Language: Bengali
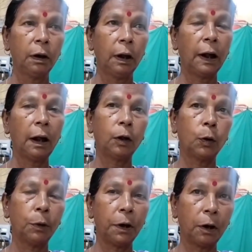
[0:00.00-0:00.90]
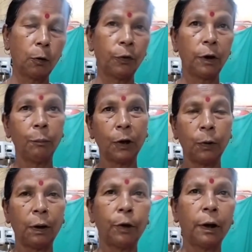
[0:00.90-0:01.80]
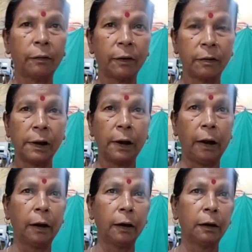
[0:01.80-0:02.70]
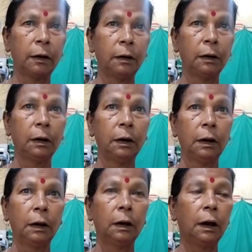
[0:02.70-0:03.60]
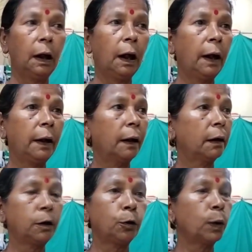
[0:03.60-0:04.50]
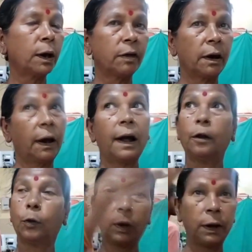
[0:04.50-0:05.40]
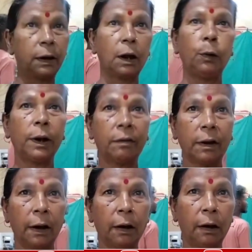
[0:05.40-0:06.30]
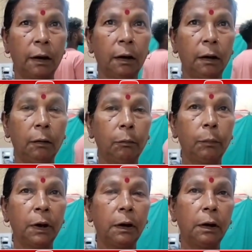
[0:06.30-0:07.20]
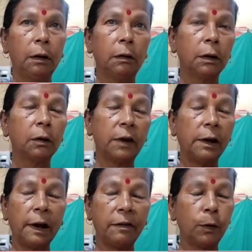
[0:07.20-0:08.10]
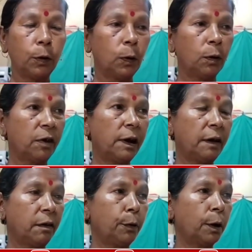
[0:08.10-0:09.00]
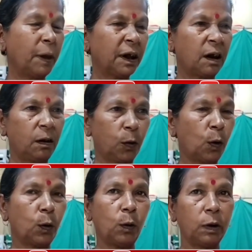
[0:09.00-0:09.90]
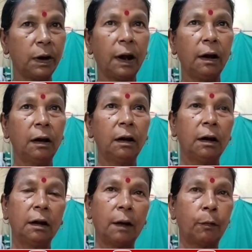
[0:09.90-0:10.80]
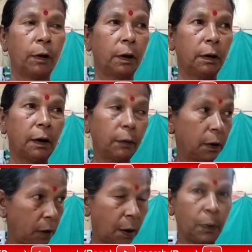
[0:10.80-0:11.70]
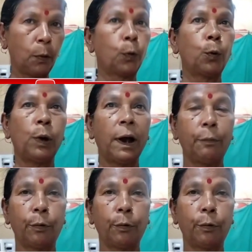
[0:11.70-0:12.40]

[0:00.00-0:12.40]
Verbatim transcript: আয়া তো বেরিয়ে না পিটমিট হইয়া ফিরে আসলে আয়া কি দেখছেন আয়া কিছু দেখছে না গাড়ি তো এদিক ডাল হয়ে গেছে না বেরিয়ে চিল্লাইছে করতে চিল্লাইছে করে মাথা গোল টোল দিয়া তারপরে আমরা ওটুলে আই